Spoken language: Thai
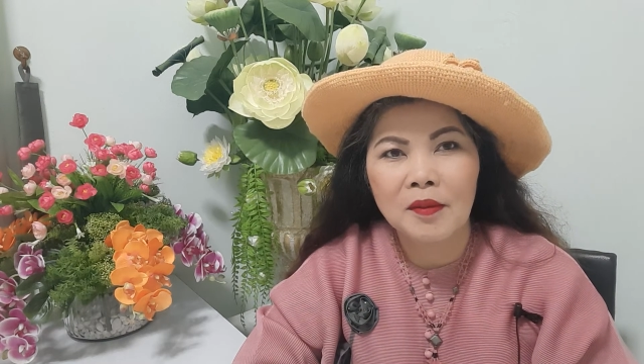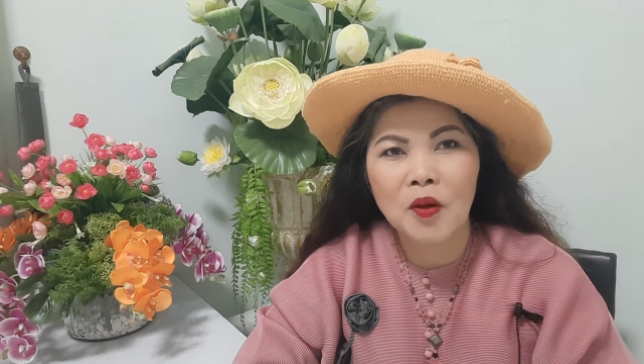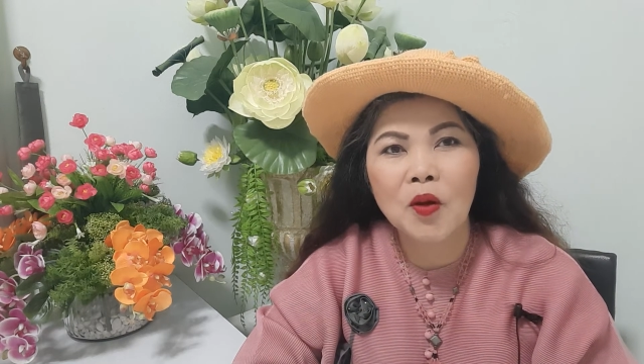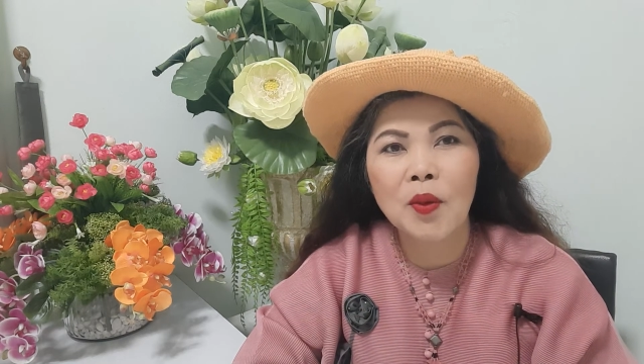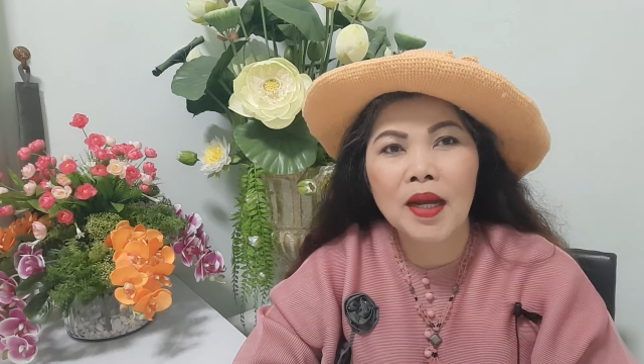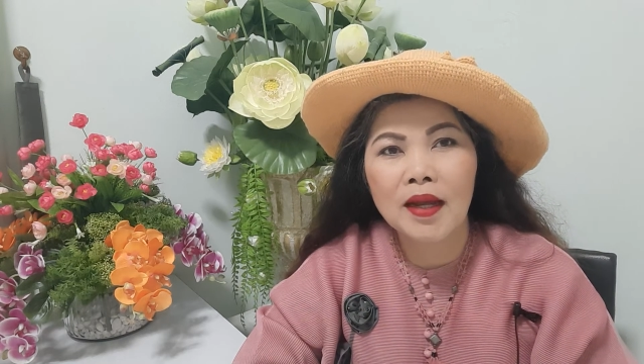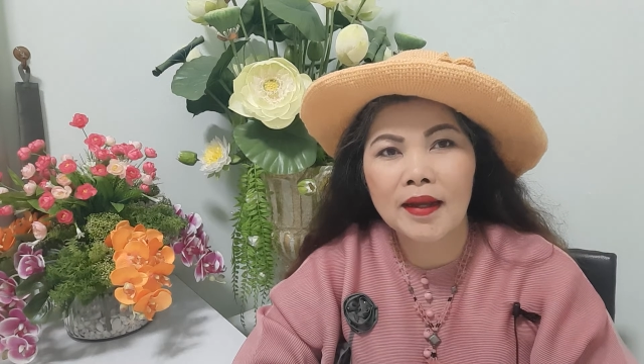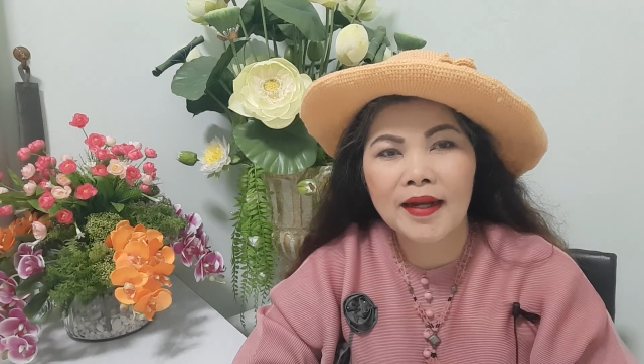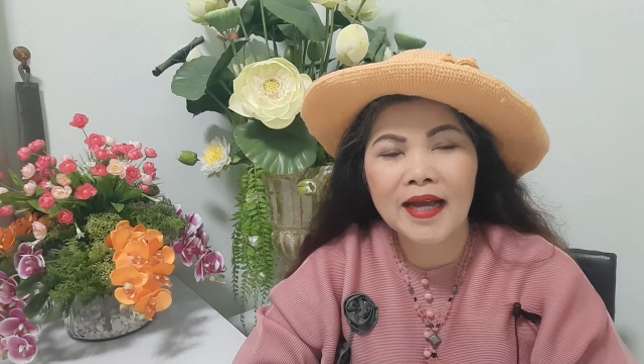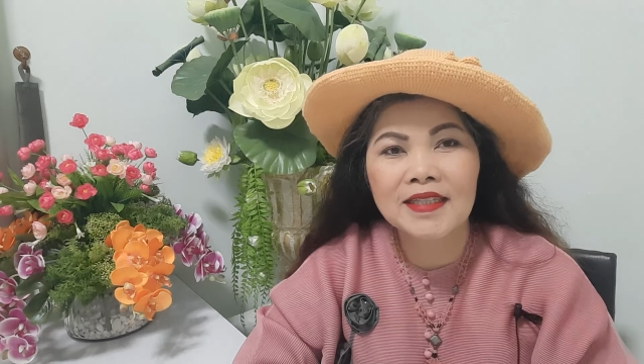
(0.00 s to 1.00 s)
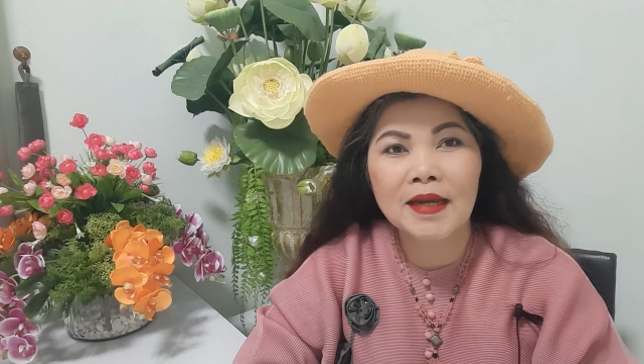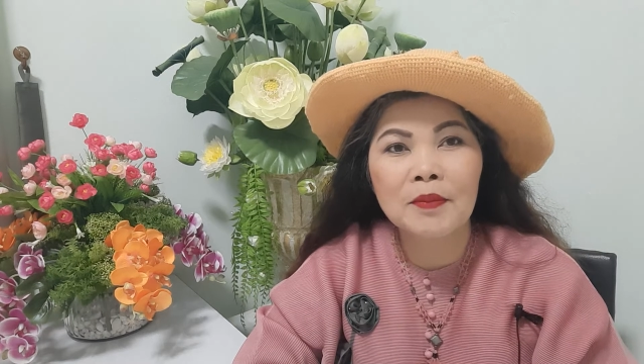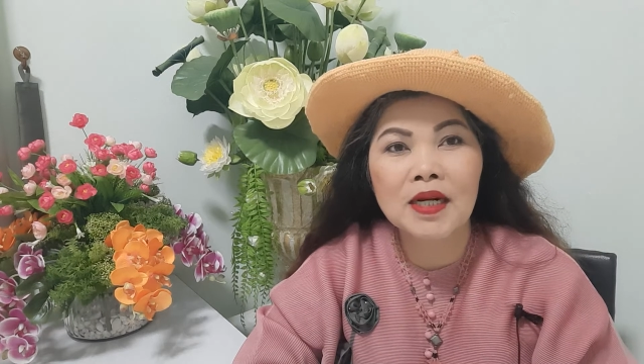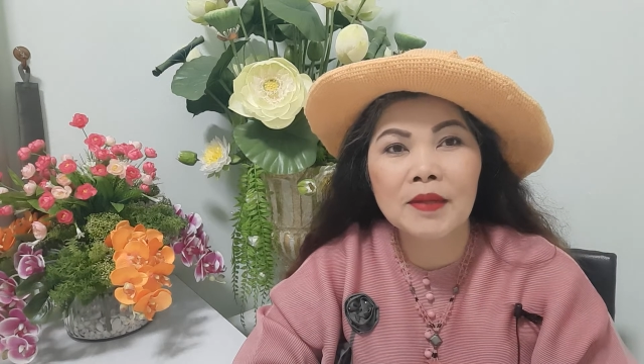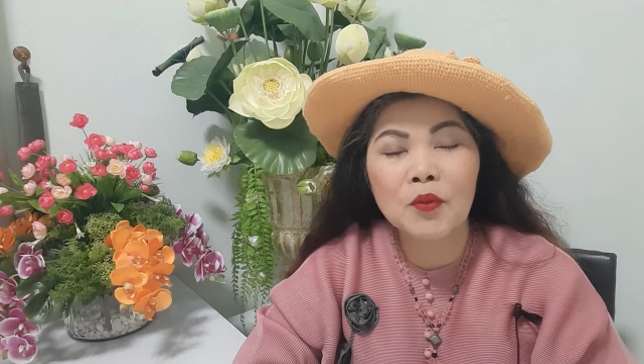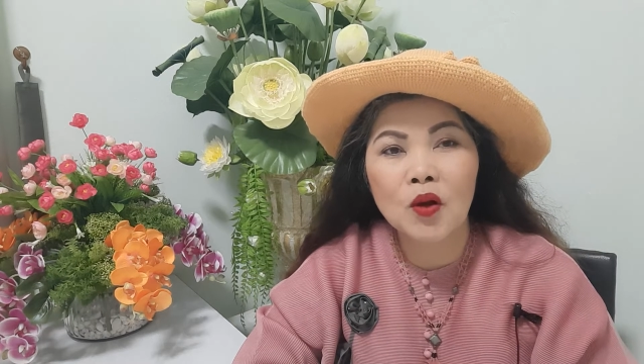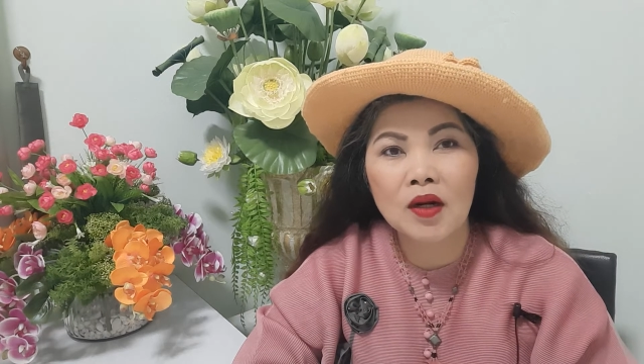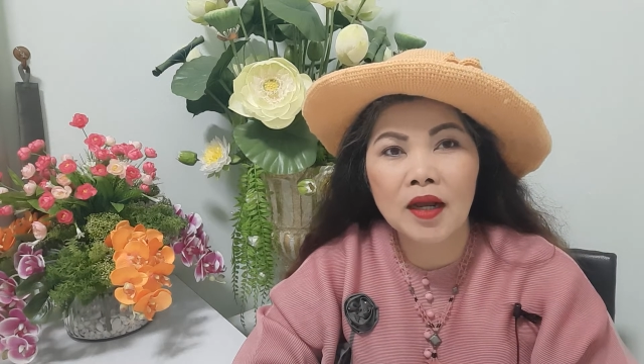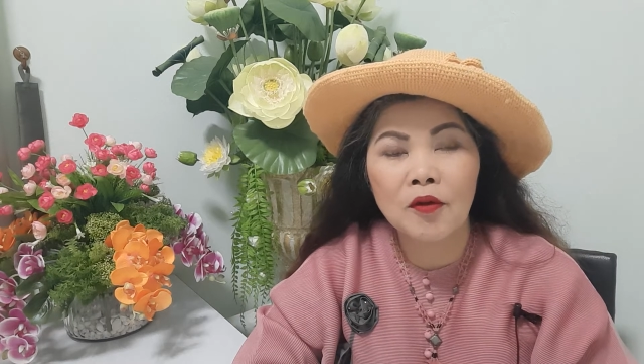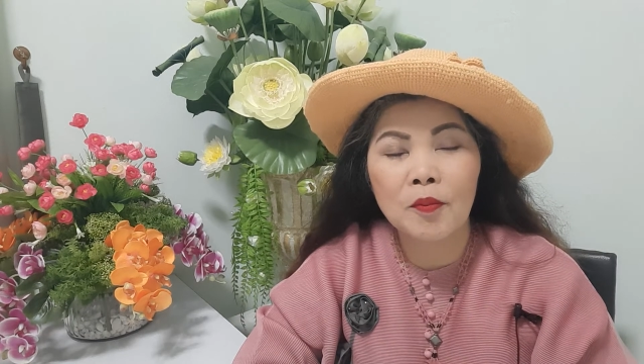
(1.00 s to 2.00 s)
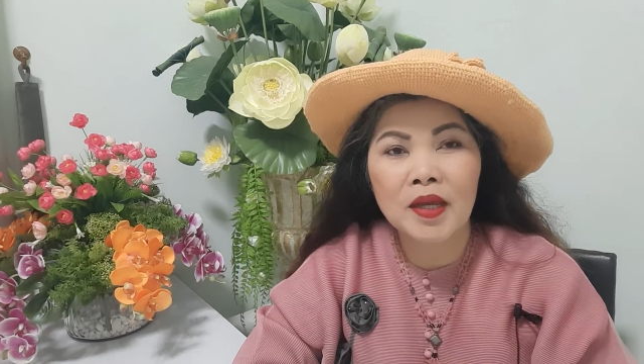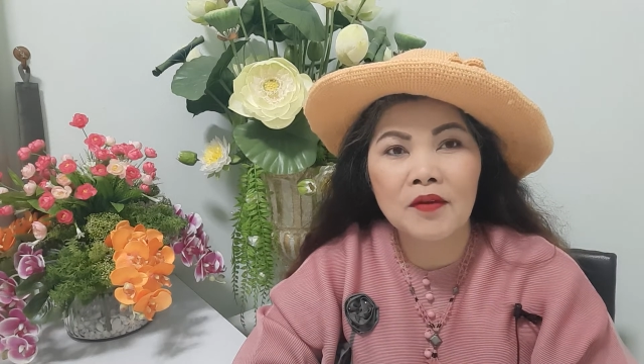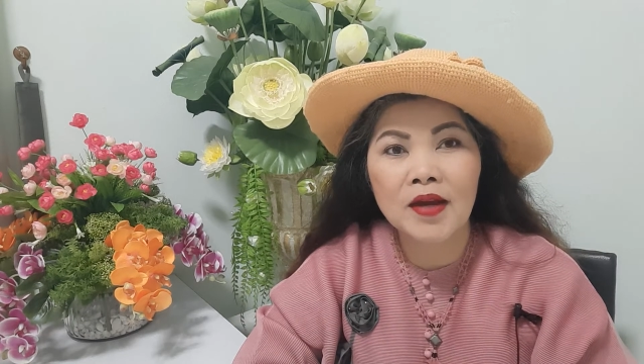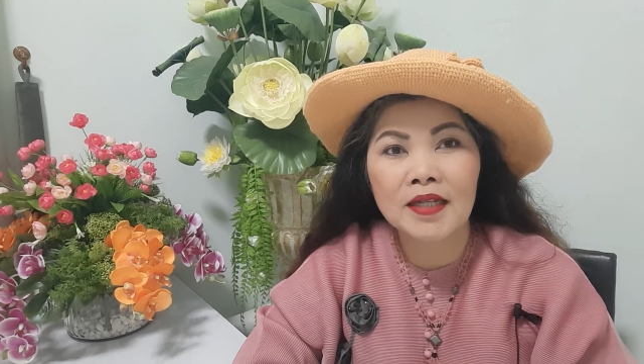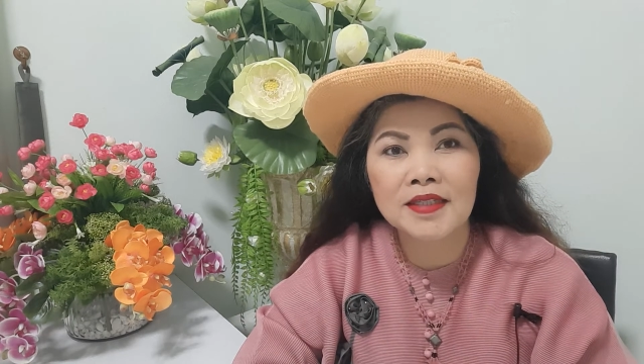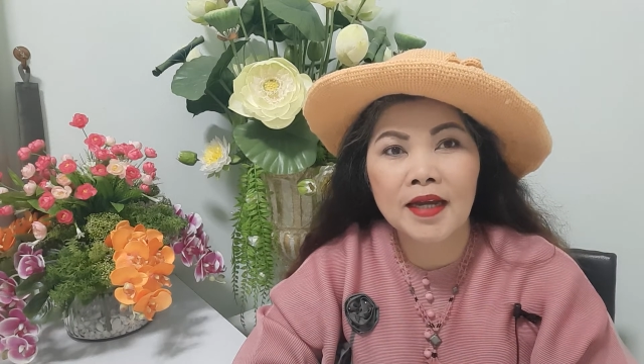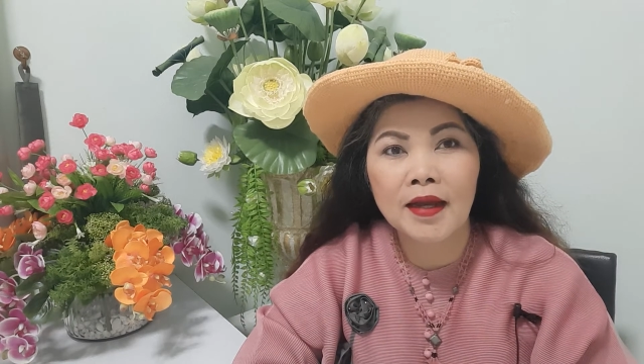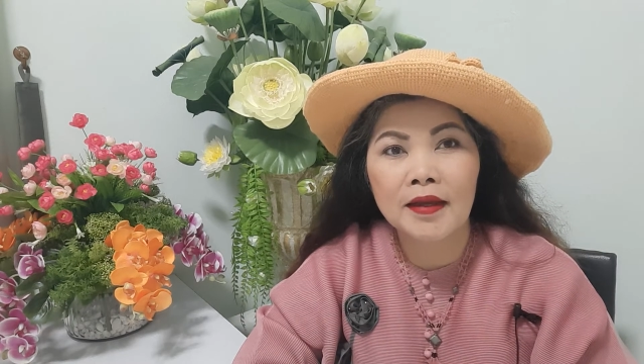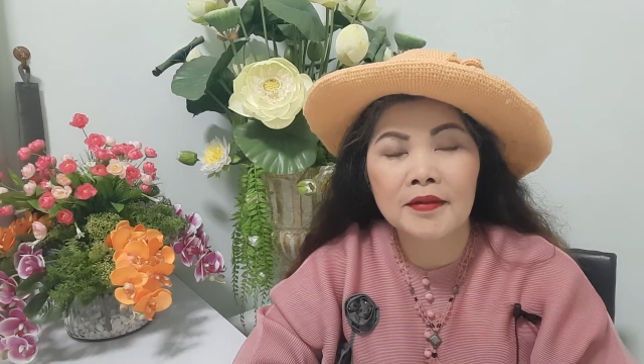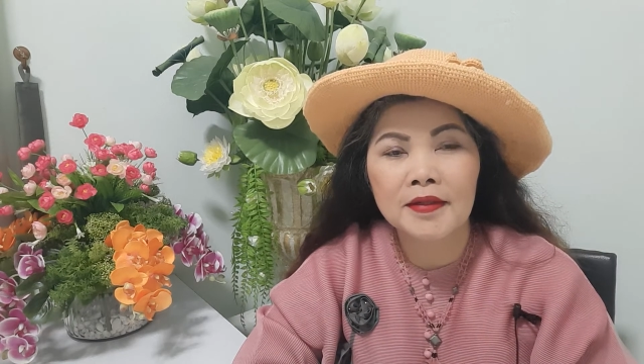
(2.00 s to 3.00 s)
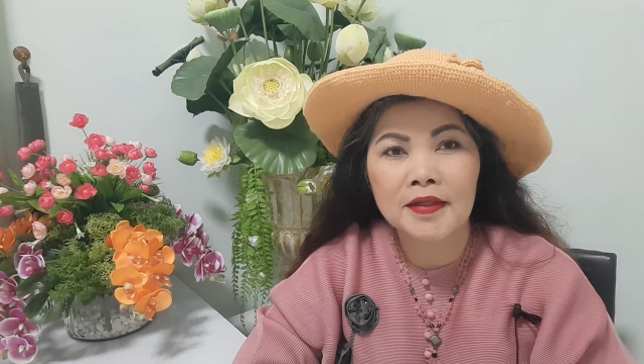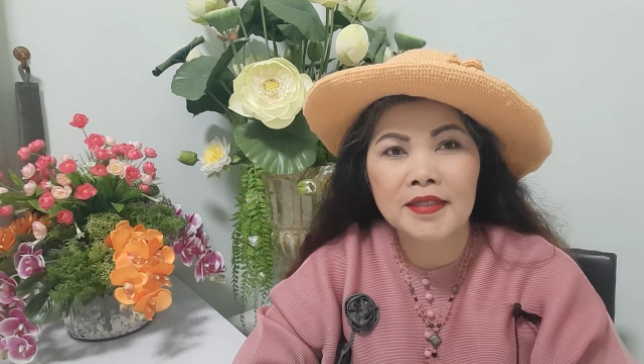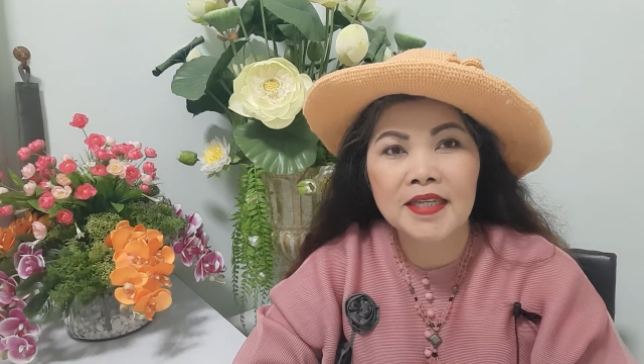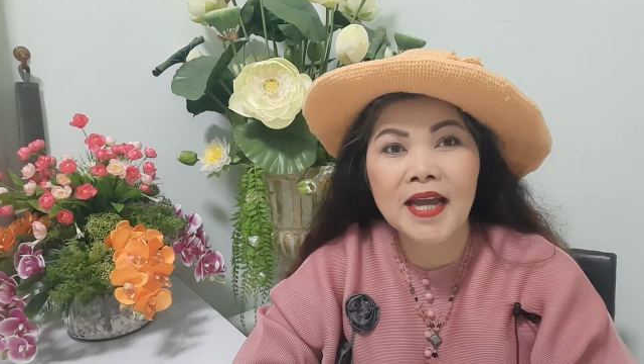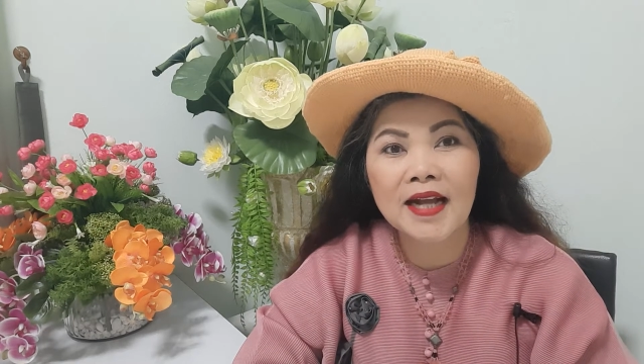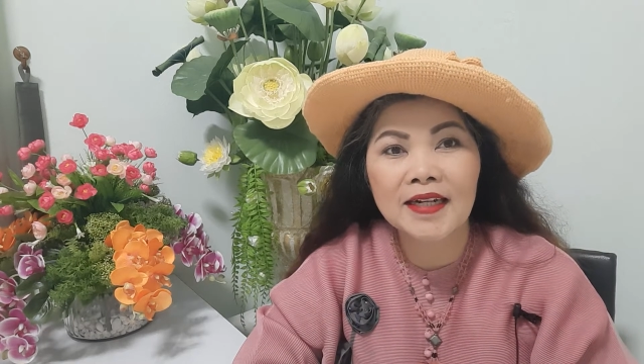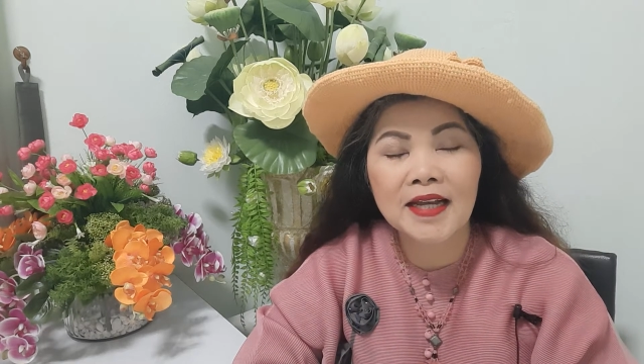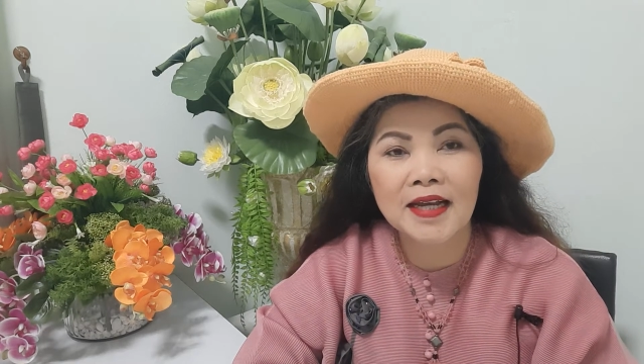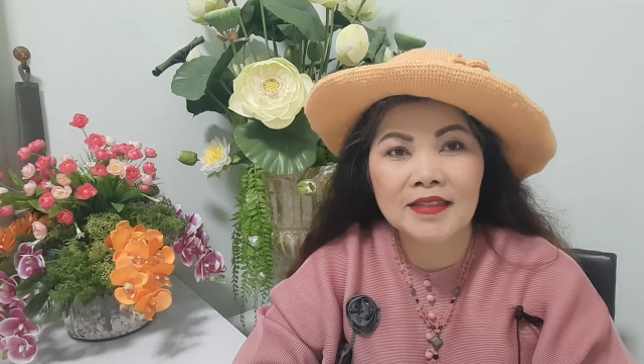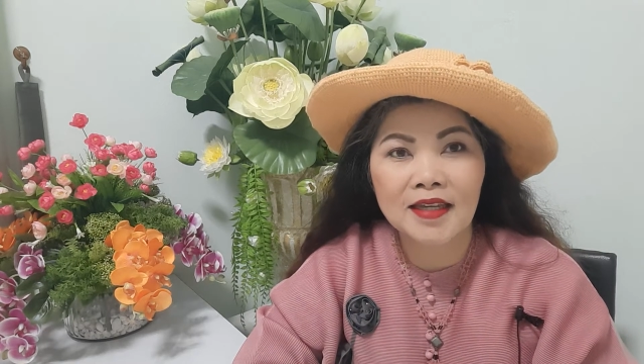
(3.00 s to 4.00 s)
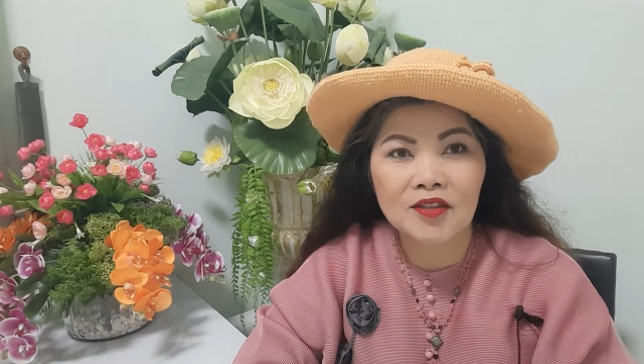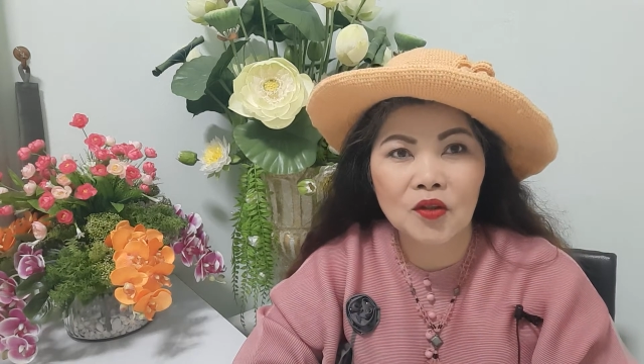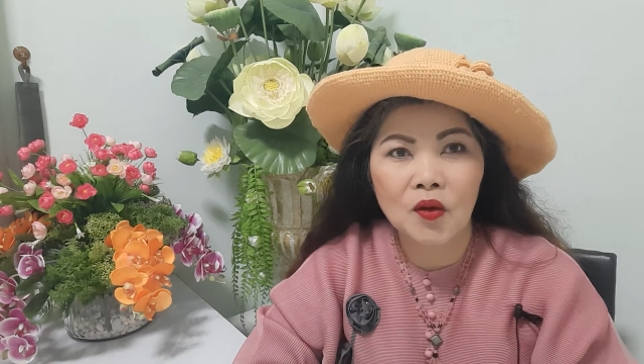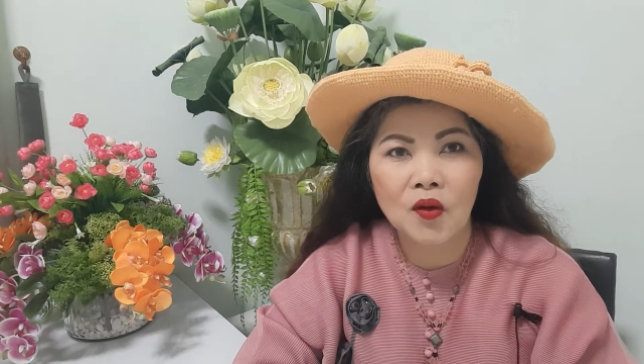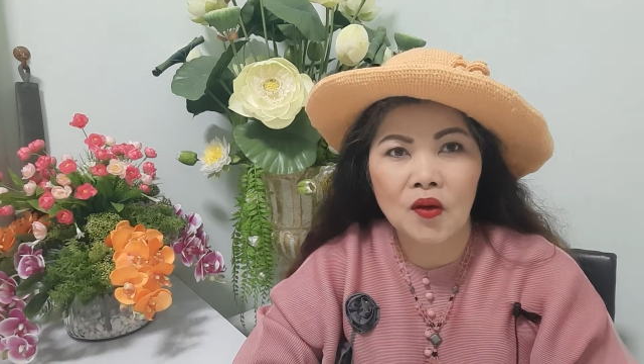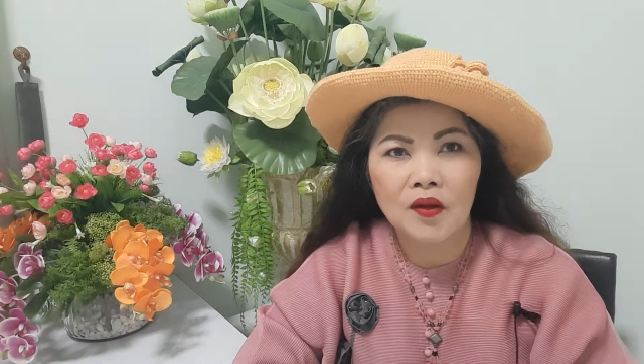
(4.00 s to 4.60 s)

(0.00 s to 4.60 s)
เพราะว่าการทำคลิปของเราแม้ว่าจะจะยากในการตัดต่อ